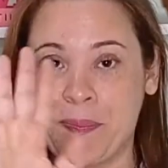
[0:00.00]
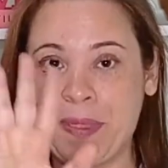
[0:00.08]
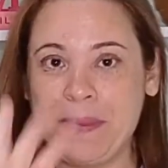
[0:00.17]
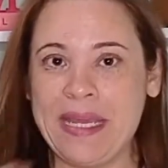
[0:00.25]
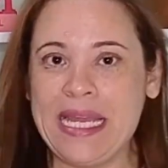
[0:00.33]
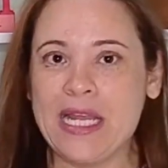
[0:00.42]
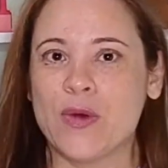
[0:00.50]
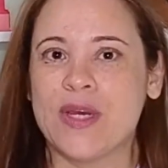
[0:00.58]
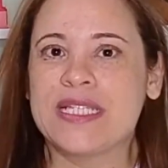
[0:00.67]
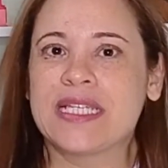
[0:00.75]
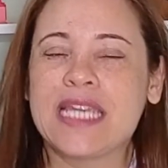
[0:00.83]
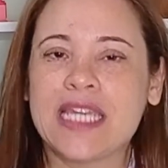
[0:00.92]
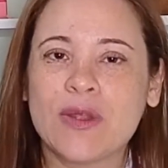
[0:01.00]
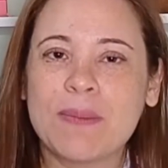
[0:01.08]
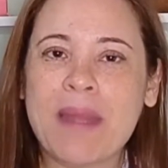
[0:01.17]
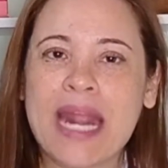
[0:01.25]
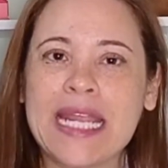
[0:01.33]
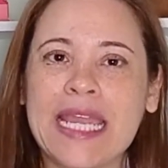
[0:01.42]
Primeira coisa aqui que eu
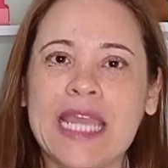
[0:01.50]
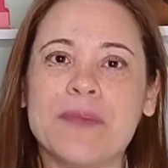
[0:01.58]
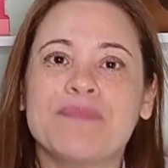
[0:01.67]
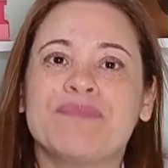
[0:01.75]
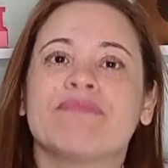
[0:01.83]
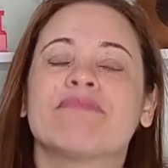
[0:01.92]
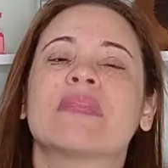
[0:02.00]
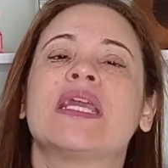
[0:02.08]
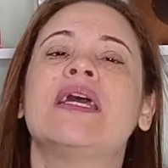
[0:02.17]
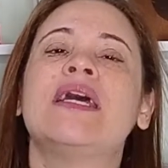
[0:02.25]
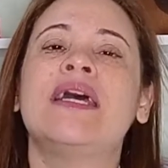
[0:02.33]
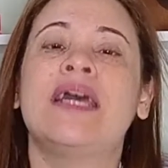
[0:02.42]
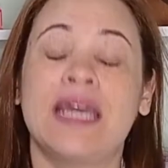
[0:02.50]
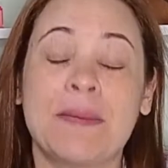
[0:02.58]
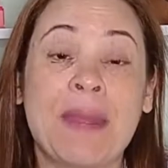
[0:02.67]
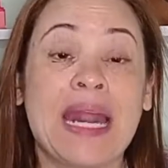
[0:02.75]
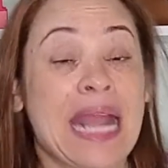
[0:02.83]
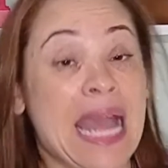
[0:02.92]
marquei é
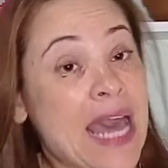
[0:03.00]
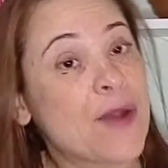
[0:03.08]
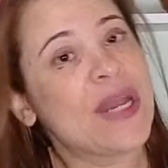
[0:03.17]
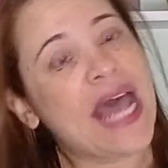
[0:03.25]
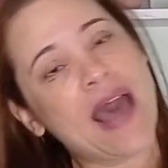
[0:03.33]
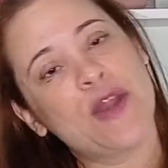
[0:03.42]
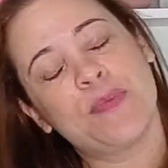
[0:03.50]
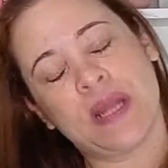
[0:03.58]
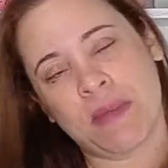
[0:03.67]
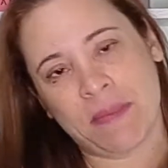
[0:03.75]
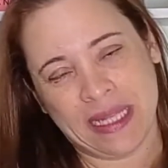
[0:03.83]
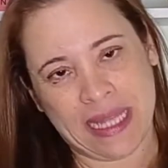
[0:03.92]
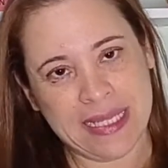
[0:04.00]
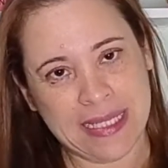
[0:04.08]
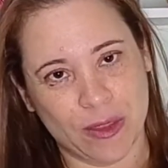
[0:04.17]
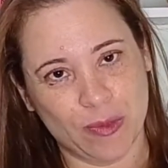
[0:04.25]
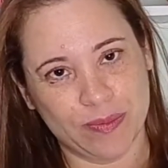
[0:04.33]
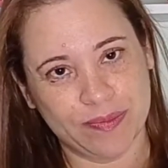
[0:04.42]
marcar horário para
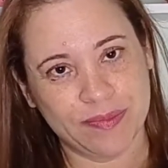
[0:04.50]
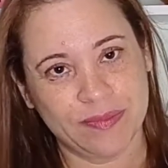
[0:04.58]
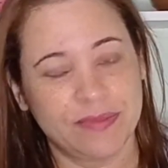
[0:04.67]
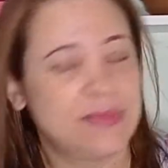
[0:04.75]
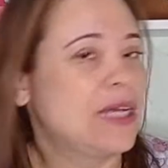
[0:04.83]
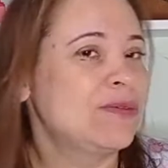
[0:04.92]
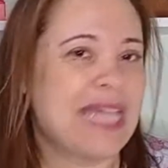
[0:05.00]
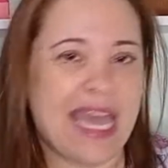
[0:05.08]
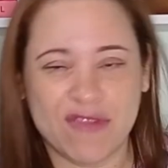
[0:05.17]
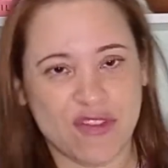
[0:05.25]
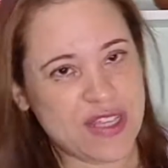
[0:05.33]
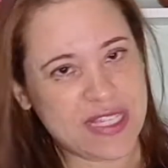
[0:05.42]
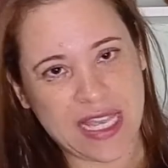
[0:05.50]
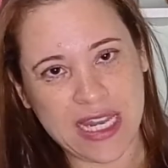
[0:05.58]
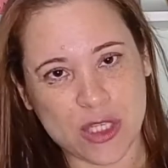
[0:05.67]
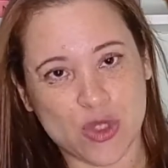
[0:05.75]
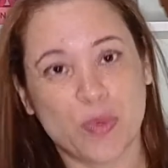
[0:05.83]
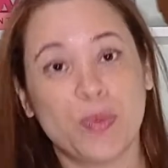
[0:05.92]
amamentação. Não deve fazer
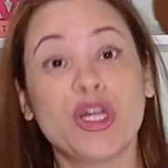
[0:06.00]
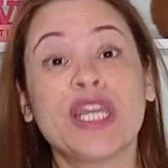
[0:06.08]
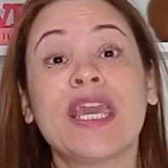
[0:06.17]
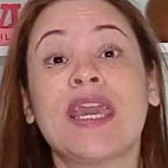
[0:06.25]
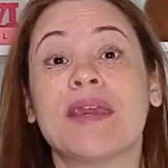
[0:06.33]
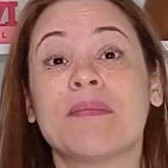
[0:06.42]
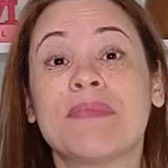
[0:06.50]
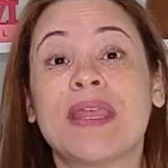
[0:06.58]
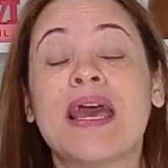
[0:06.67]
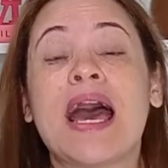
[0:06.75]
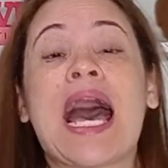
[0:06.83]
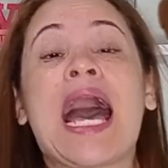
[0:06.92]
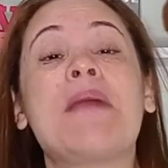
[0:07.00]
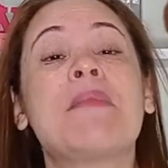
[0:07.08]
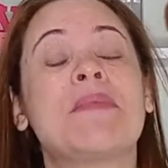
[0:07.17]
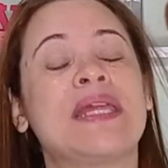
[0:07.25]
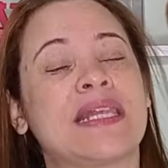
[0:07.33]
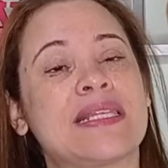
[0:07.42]
isso. Por quê? A
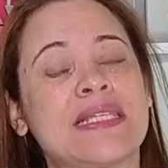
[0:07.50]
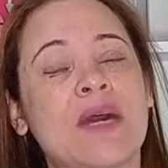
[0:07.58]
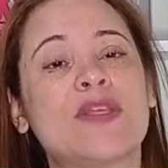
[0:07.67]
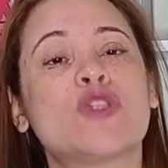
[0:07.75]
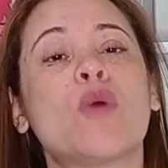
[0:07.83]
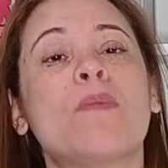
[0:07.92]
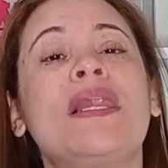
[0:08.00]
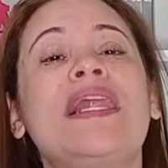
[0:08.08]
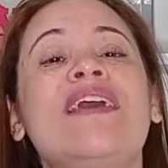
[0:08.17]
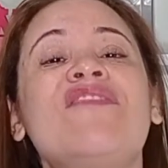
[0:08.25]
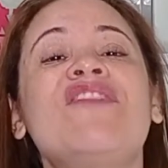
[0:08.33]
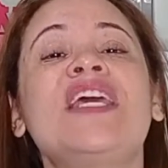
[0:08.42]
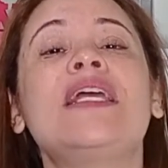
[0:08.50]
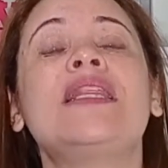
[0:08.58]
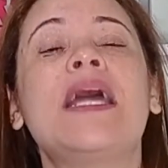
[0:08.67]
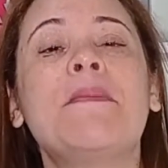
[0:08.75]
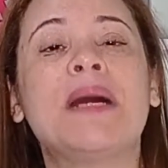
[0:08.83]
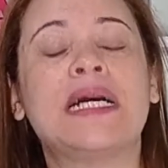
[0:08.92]
amamentação é sob livre
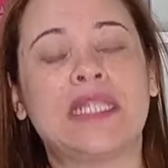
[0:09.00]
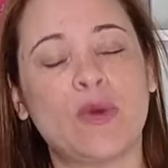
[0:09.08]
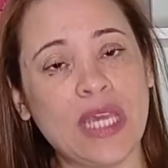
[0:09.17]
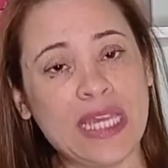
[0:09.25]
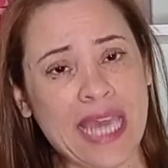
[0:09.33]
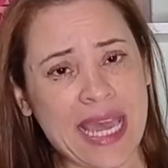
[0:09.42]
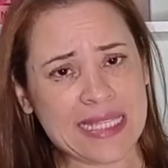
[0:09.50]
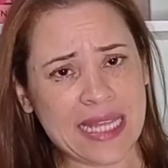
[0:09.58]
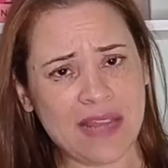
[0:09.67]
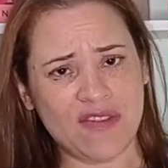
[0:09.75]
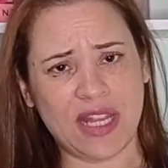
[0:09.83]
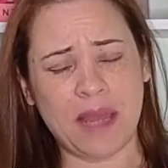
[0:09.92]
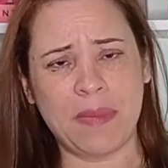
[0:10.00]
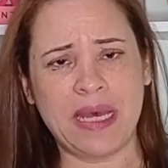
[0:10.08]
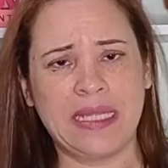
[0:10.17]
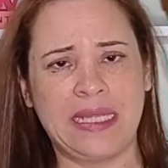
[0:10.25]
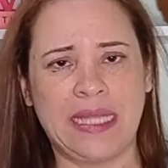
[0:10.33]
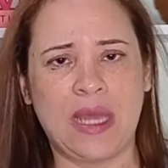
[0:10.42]
demanda. O que é essa livre
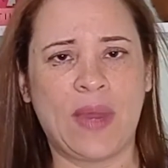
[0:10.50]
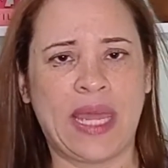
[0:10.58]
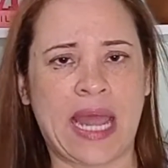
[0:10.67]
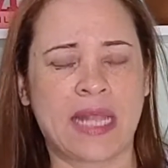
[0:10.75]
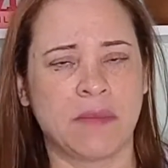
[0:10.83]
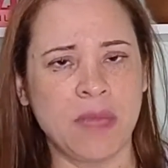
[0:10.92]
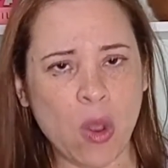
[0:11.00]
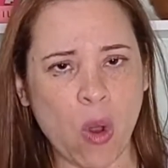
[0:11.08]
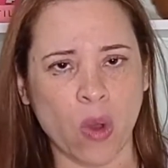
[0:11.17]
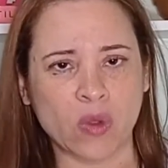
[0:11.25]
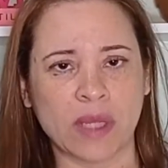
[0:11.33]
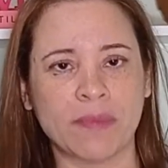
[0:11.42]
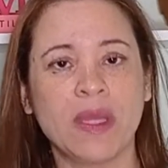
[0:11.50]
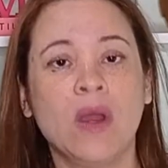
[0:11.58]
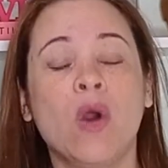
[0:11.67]
demanda, então, Renata? Me conta.